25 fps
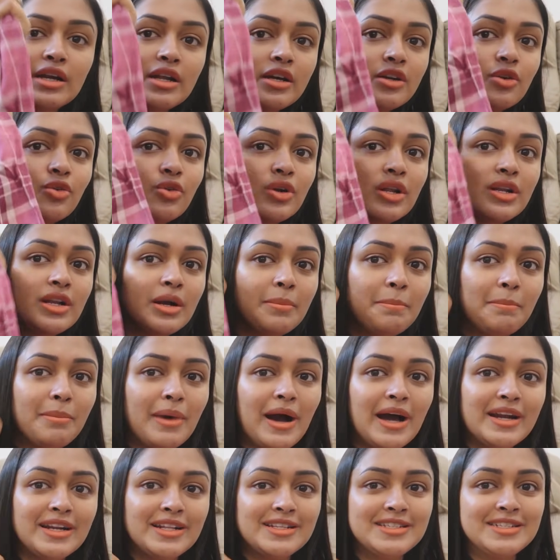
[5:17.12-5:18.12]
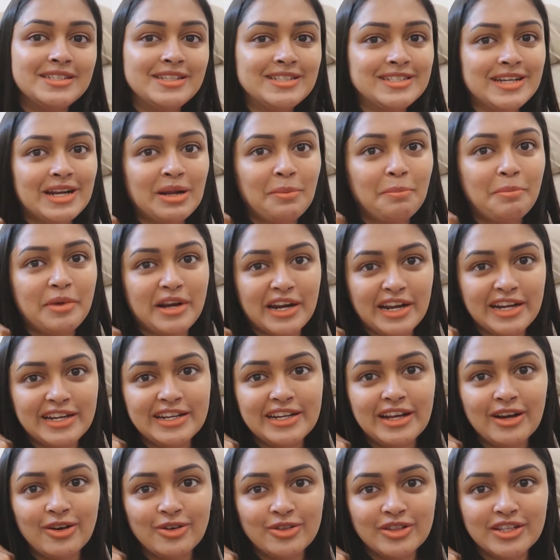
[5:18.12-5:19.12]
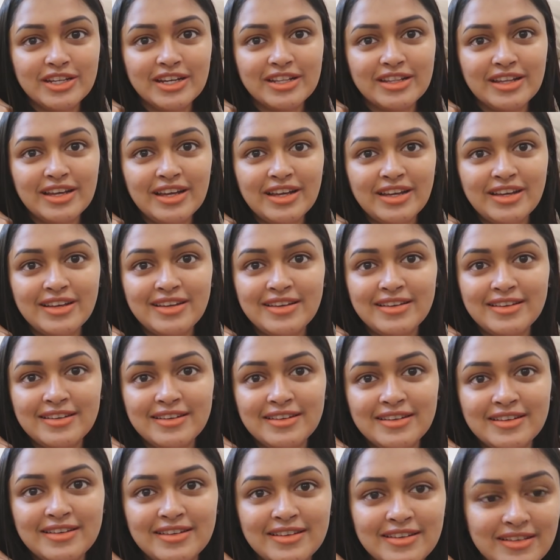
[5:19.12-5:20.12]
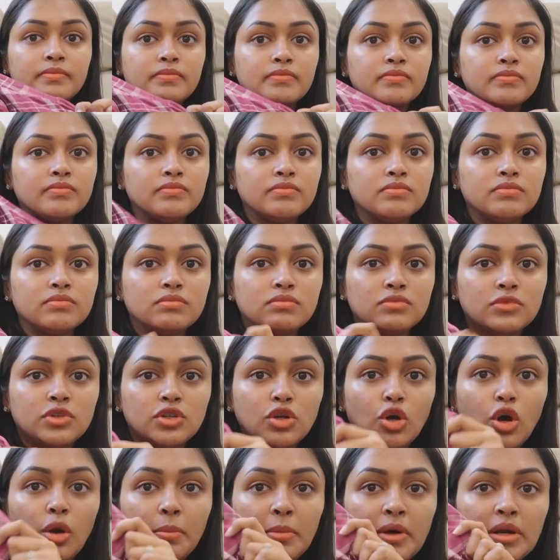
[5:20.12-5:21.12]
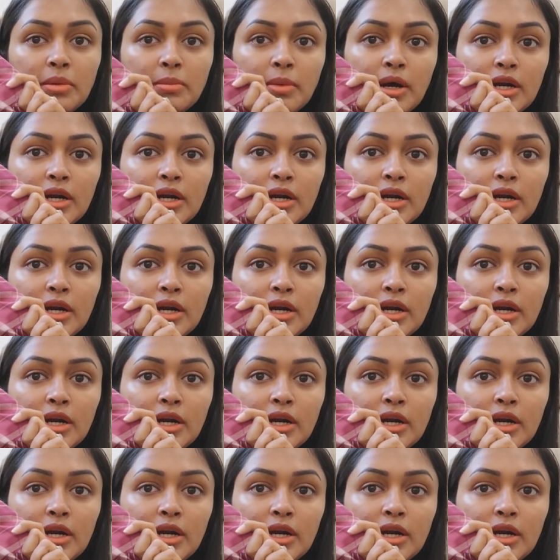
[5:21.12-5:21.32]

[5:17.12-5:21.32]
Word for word: కలర్ కూడా నాకు బాగా నచ్చింది చాలా బ్రైట్గా ఉంది కదా టాప్